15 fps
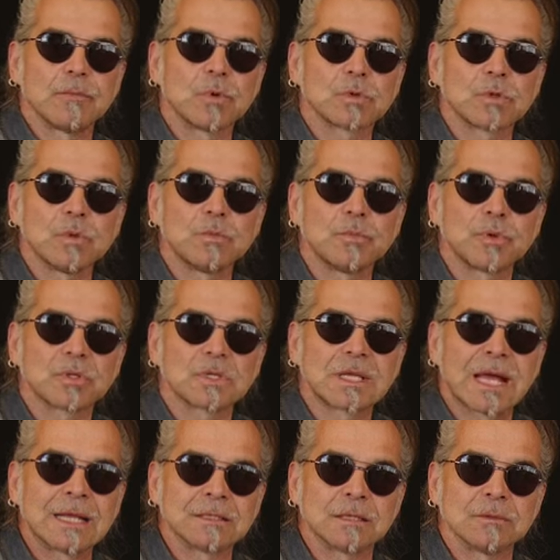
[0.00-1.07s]
molto
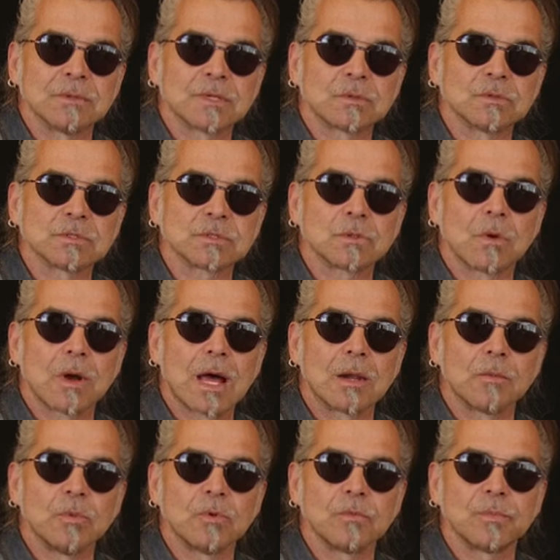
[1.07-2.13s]
importante per questo
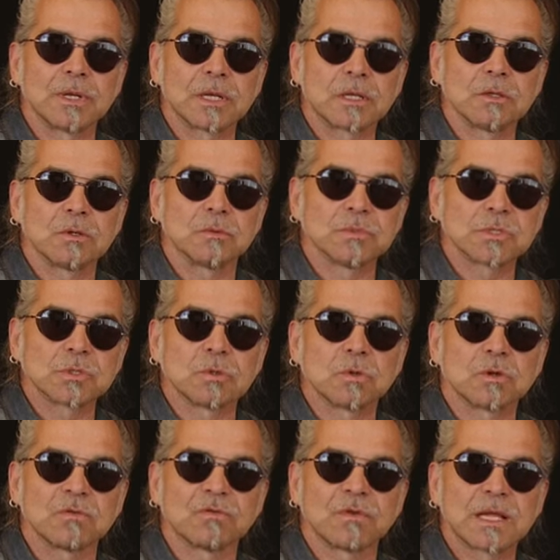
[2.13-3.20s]
album perché io mi
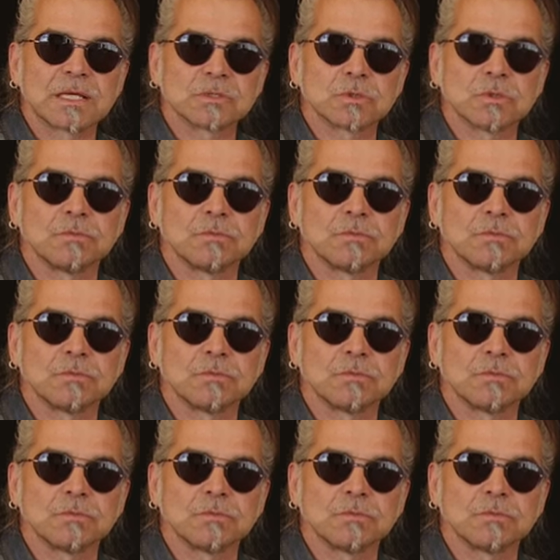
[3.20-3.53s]
sono riflesso